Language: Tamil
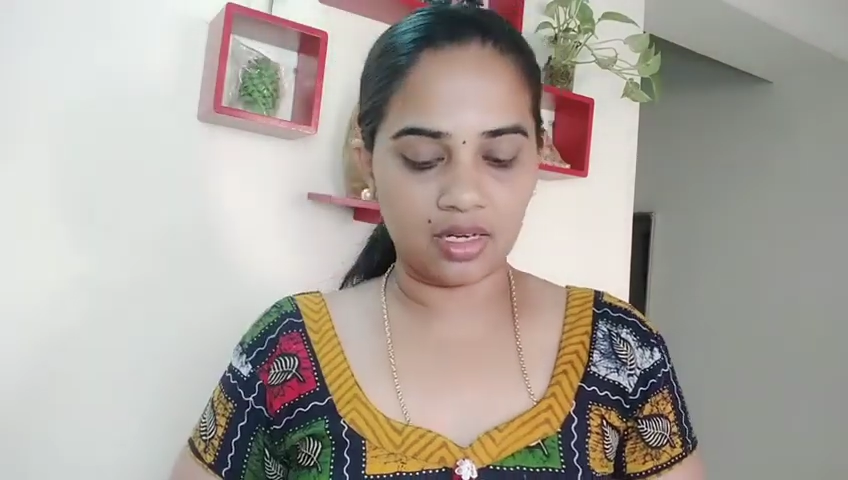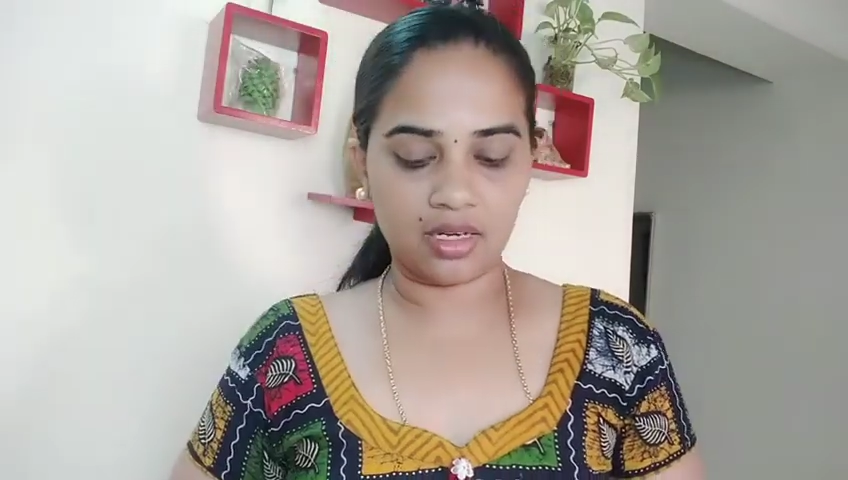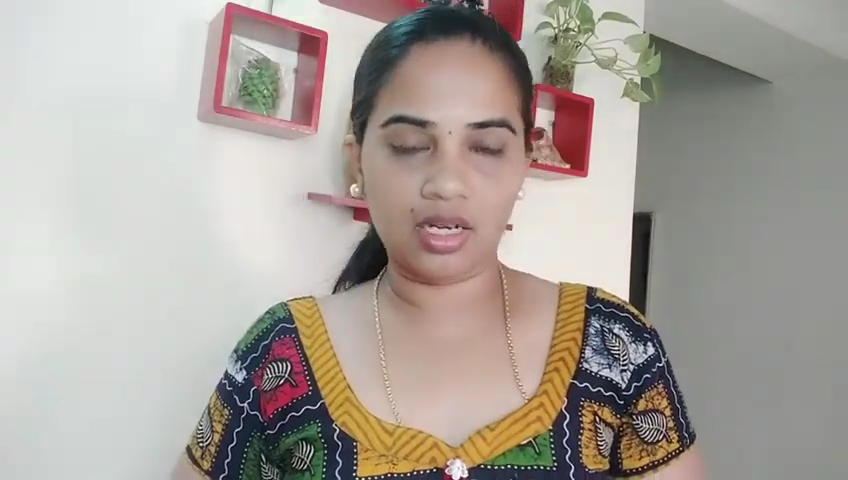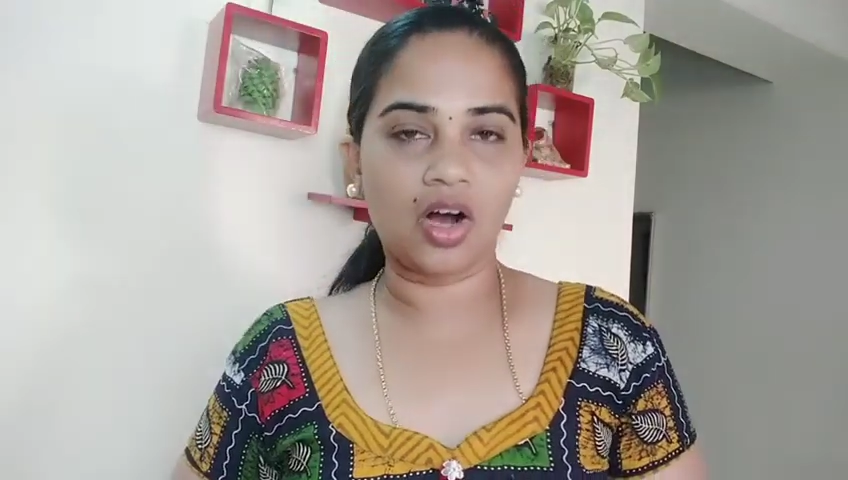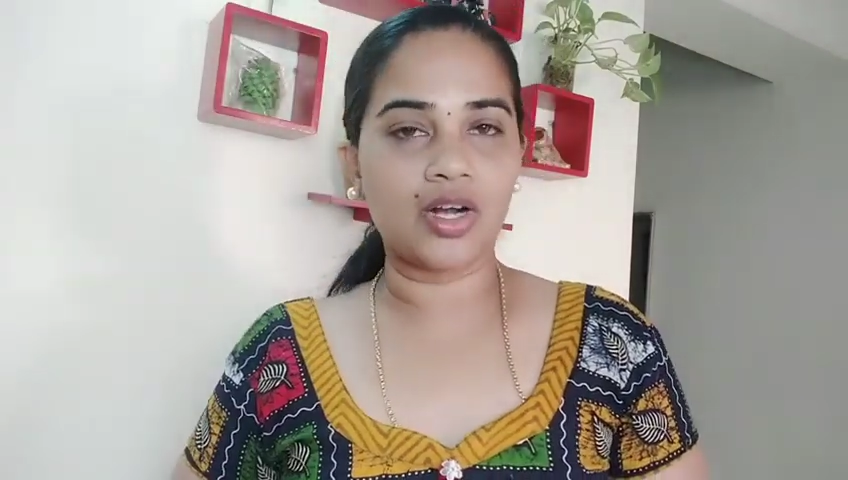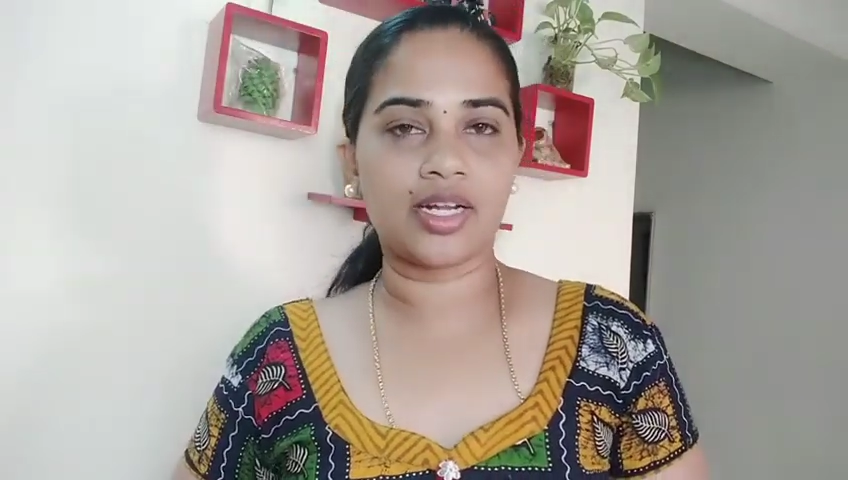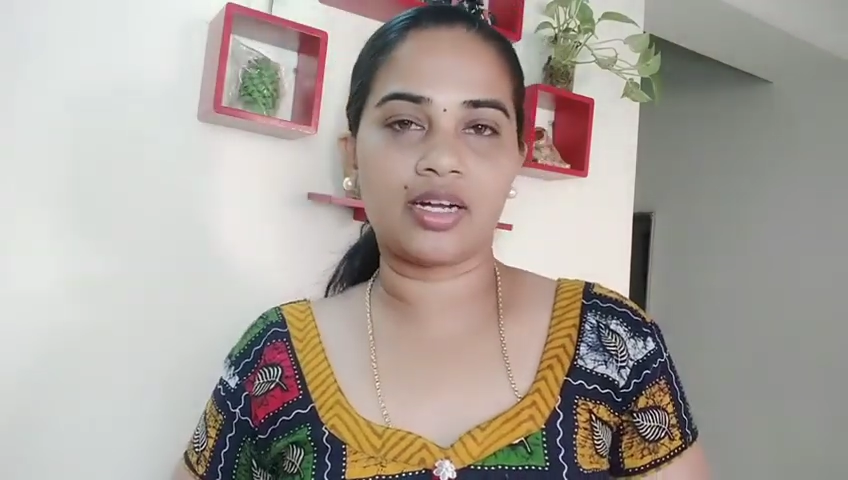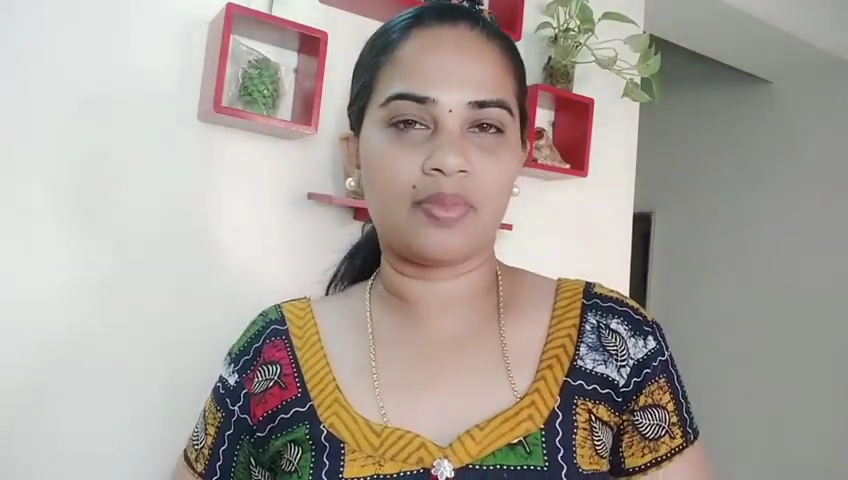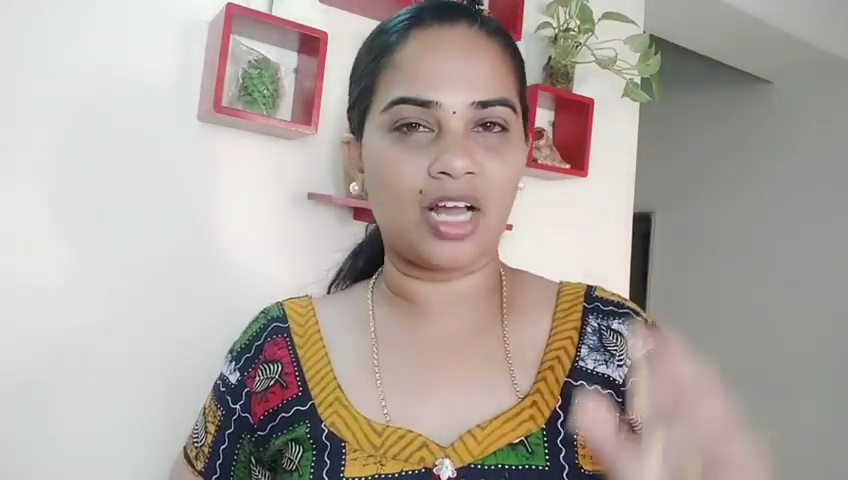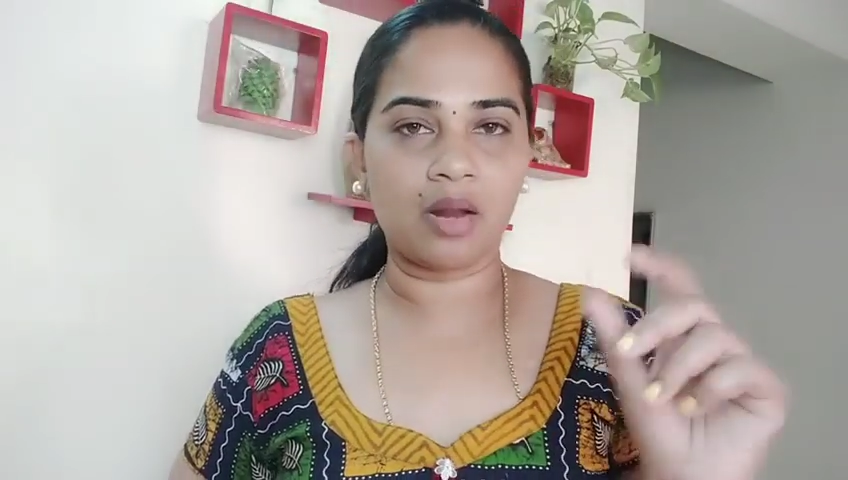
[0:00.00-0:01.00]
காட்டன் நம்ம
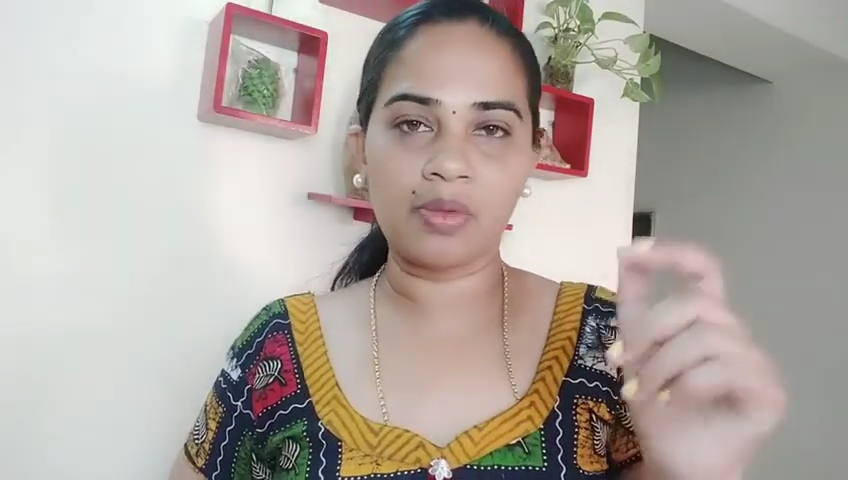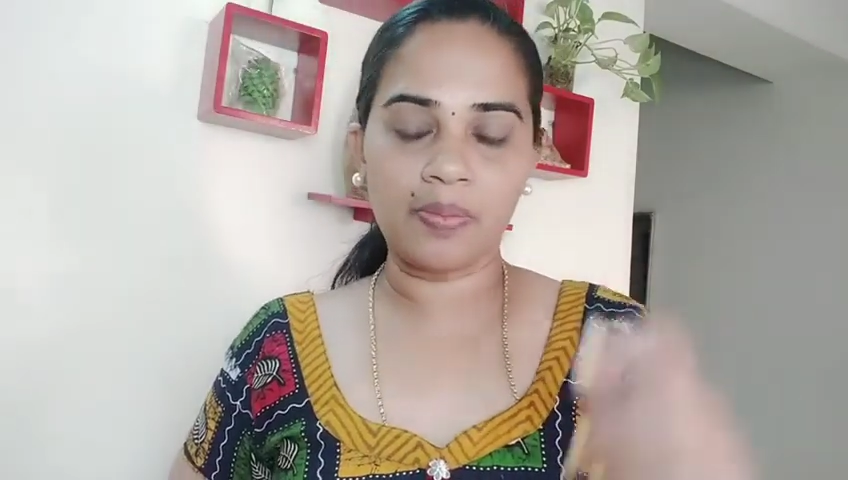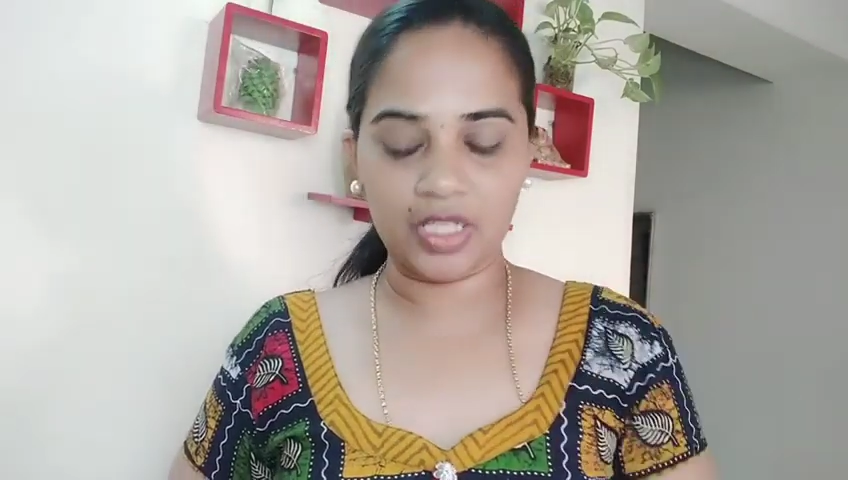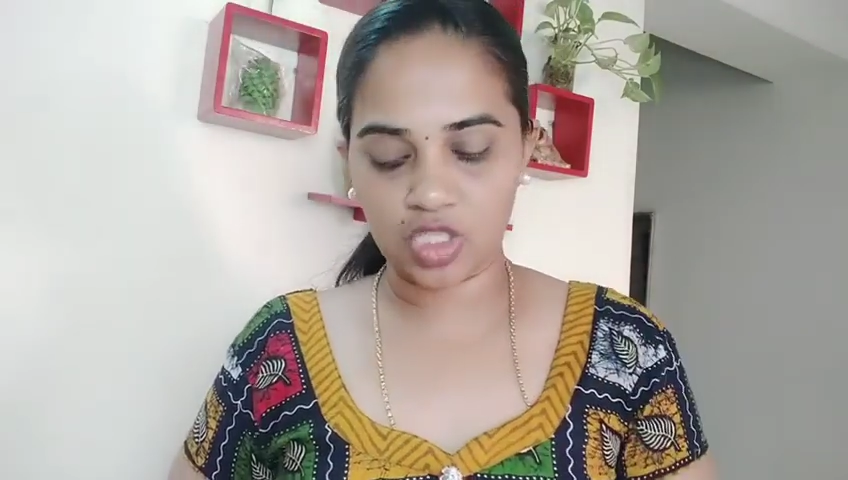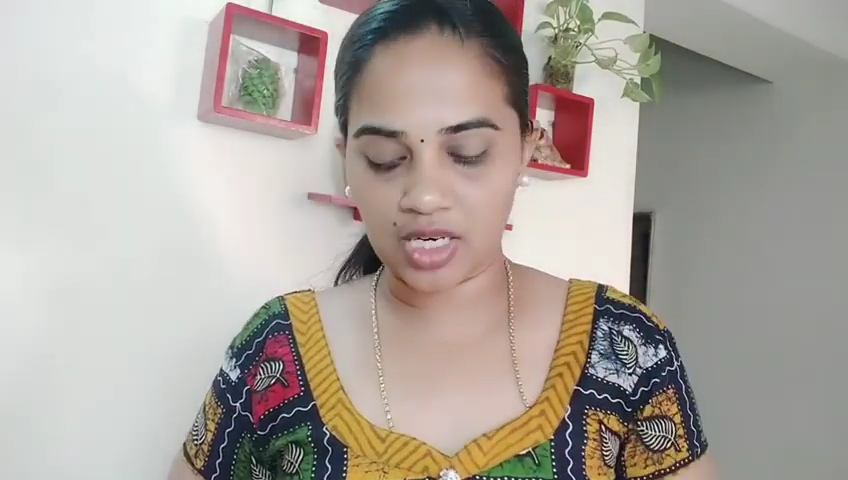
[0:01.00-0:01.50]
நார்மல் பஞ்செல்லாம்